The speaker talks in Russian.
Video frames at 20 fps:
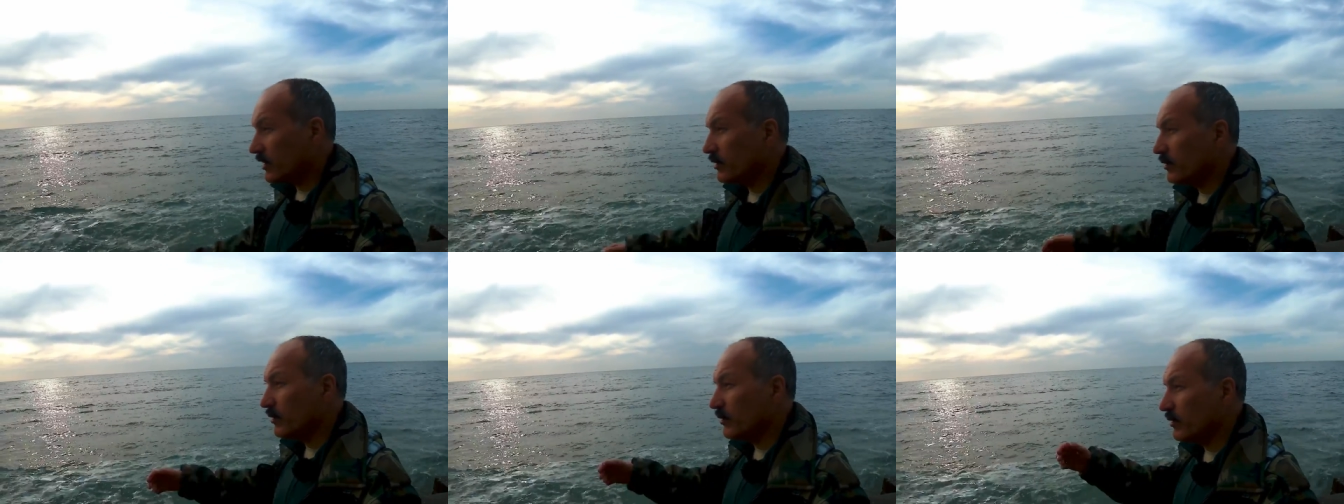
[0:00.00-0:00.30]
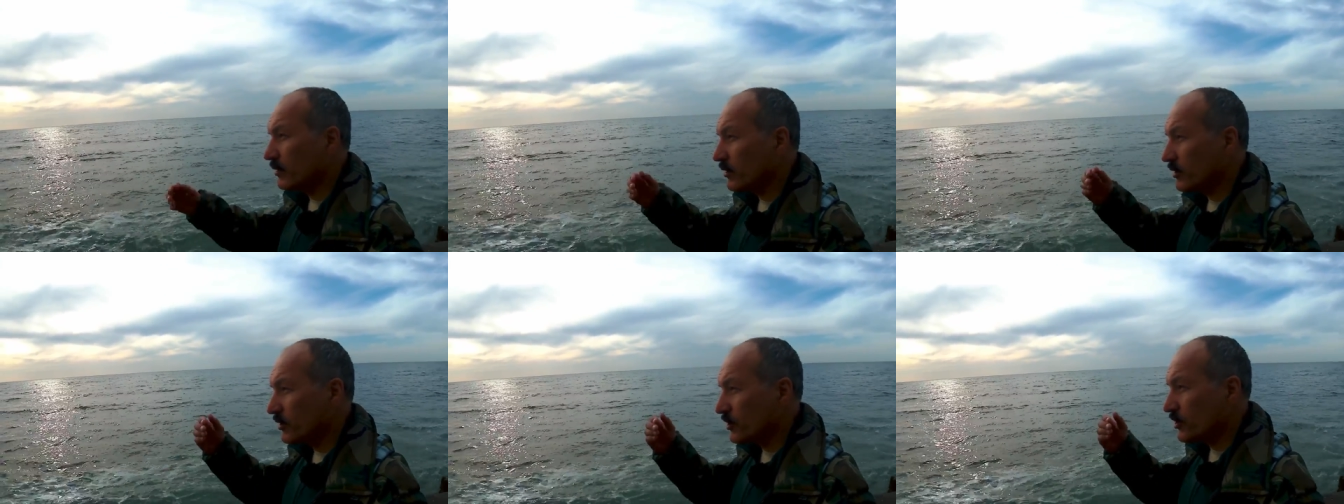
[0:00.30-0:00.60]

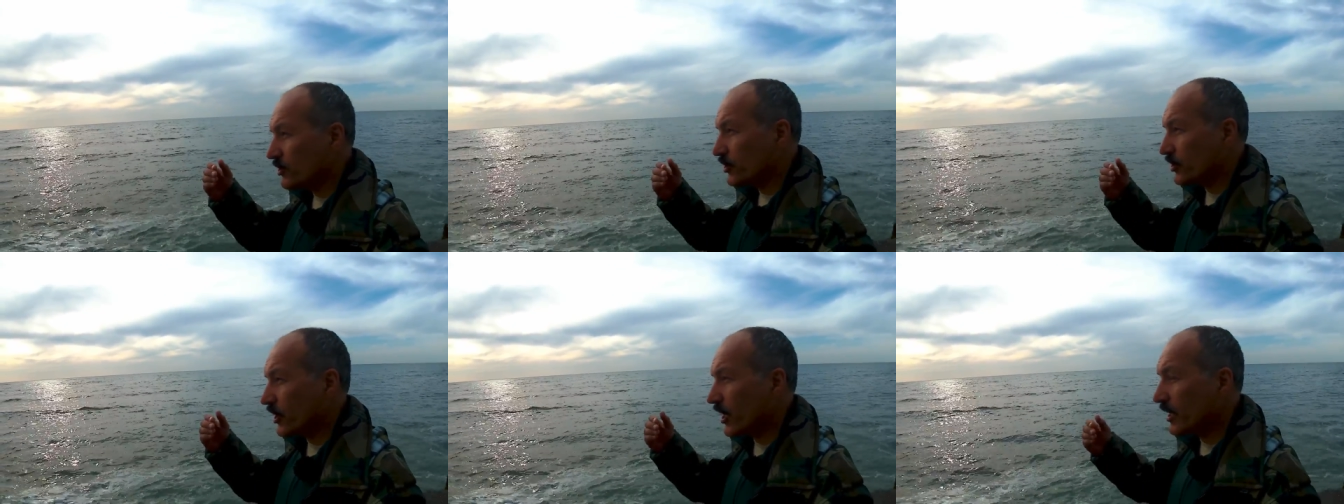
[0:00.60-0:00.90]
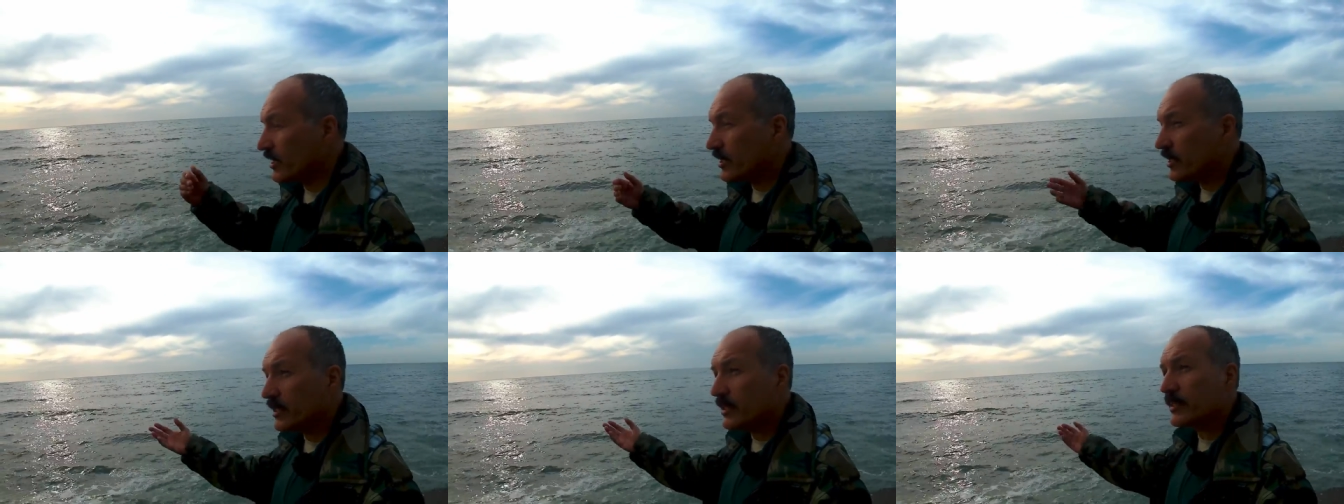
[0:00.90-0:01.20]
Ты
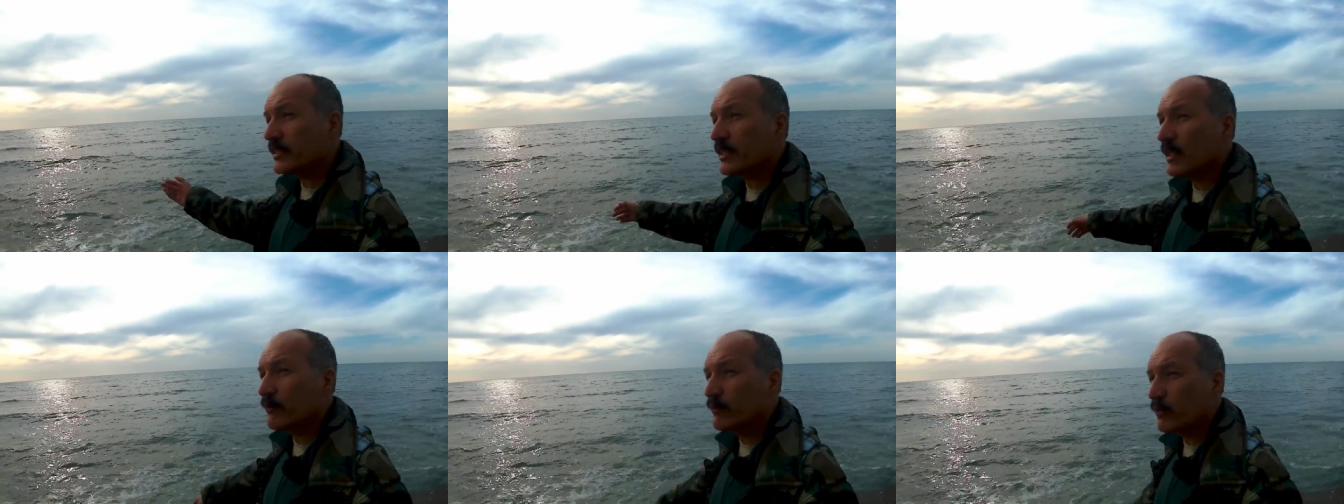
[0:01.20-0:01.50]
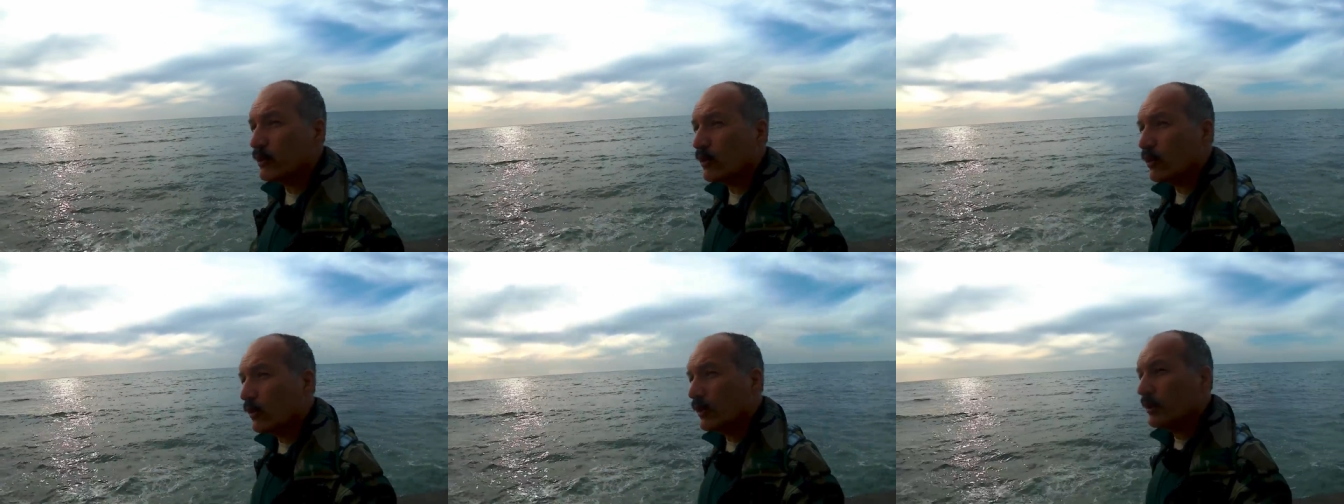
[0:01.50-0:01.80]
чаи
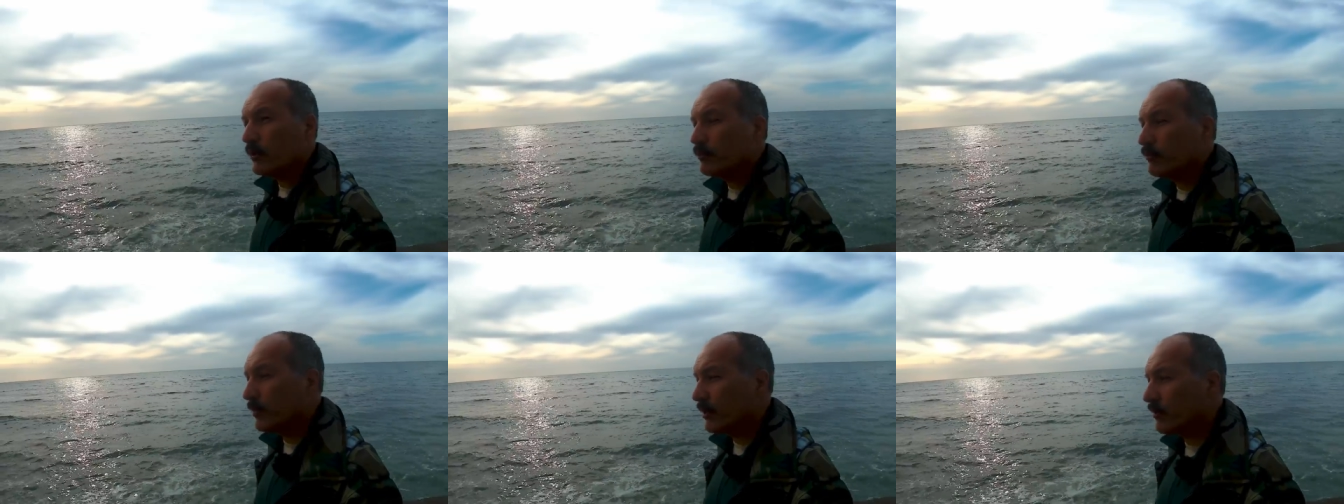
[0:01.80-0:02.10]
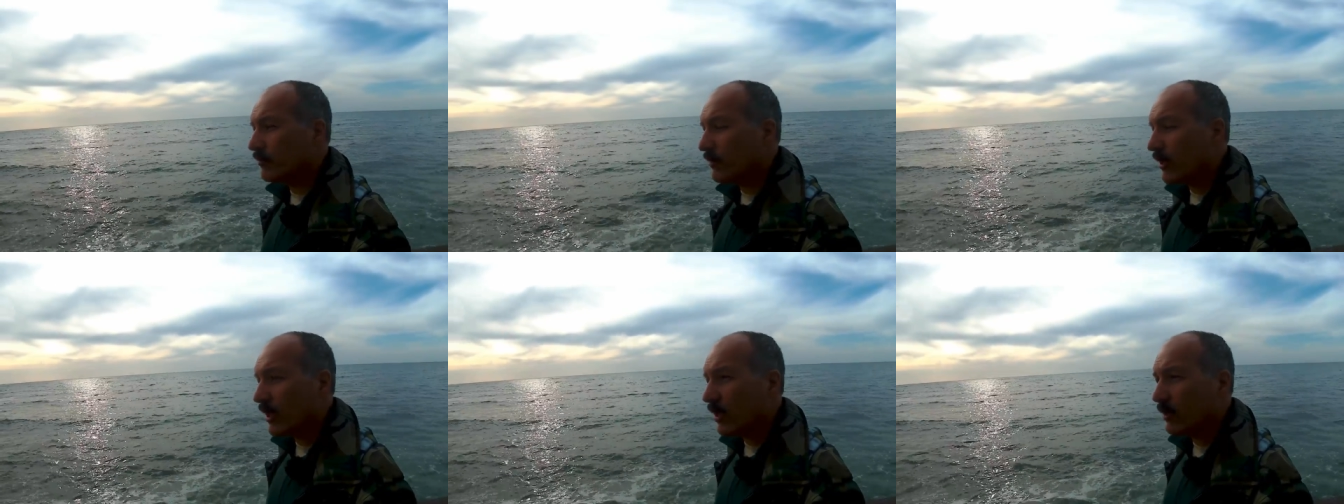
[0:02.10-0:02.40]
со мной
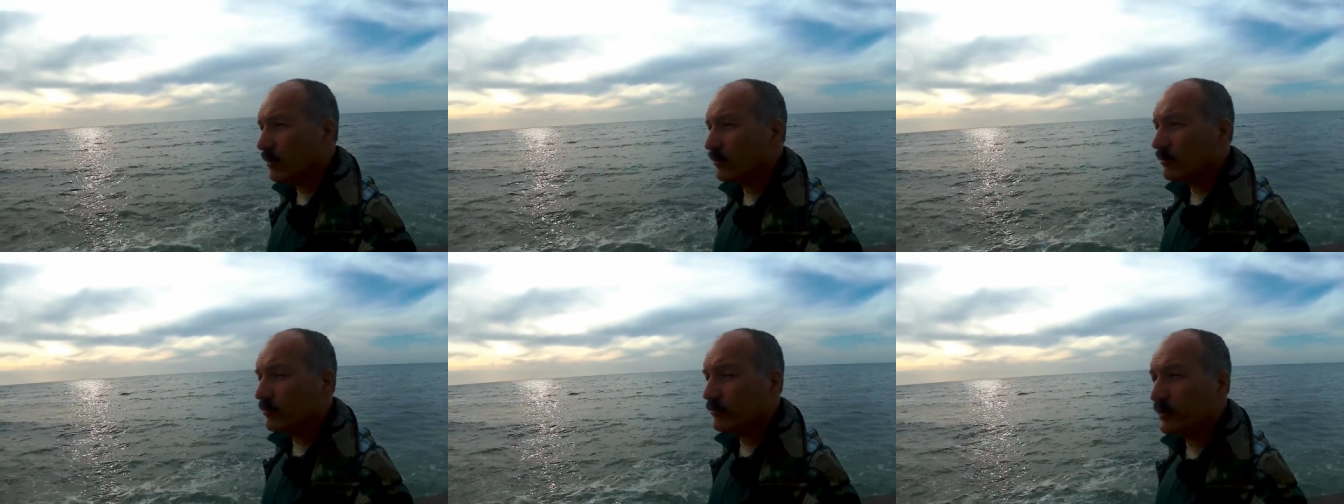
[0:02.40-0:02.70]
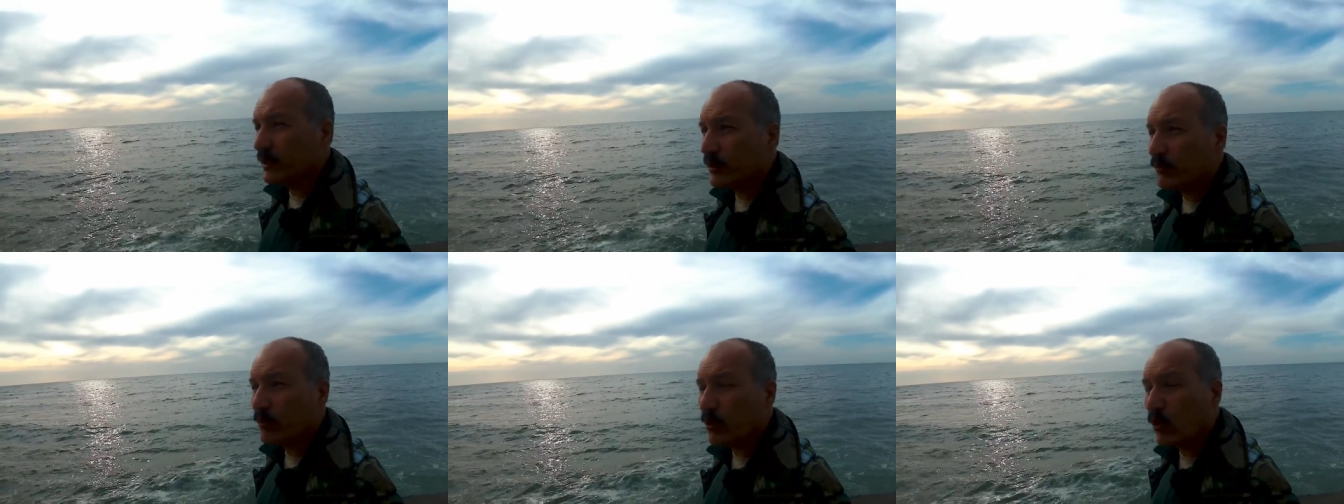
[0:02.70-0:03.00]

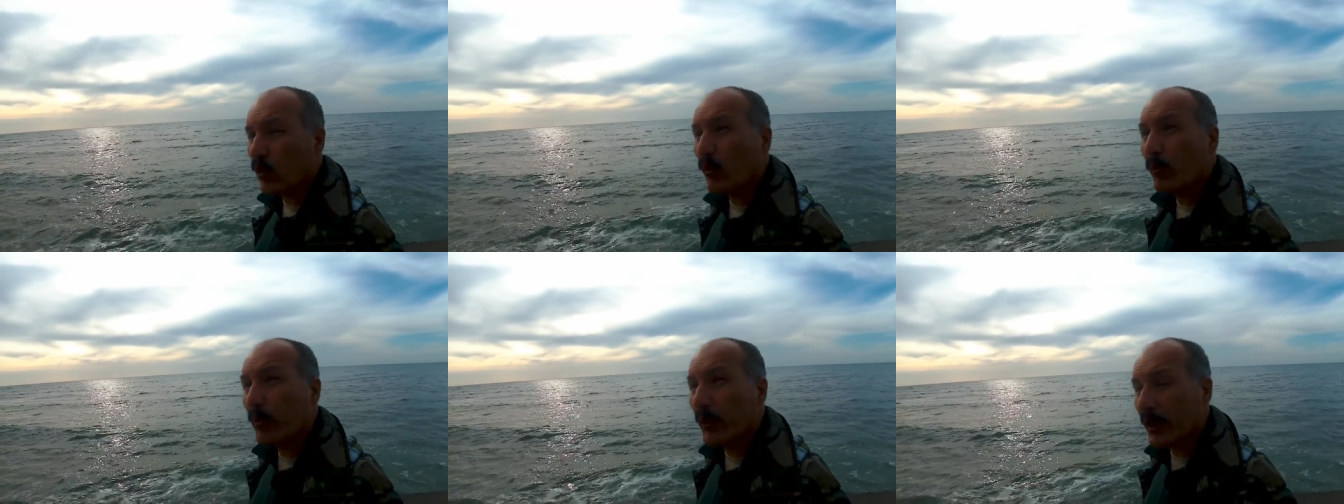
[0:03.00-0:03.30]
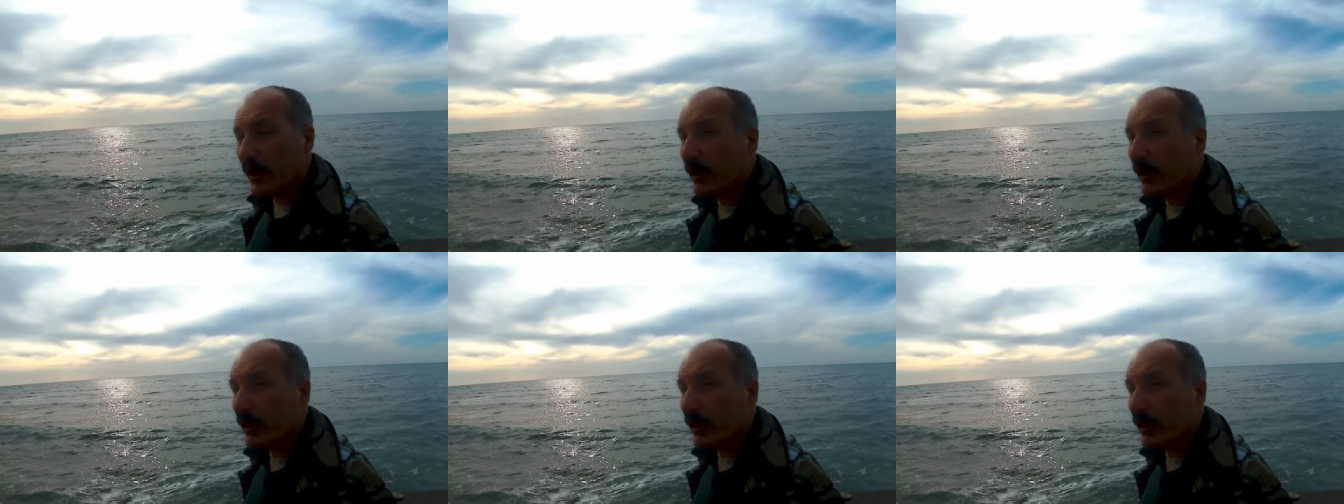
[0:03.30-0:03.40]
пивал в дип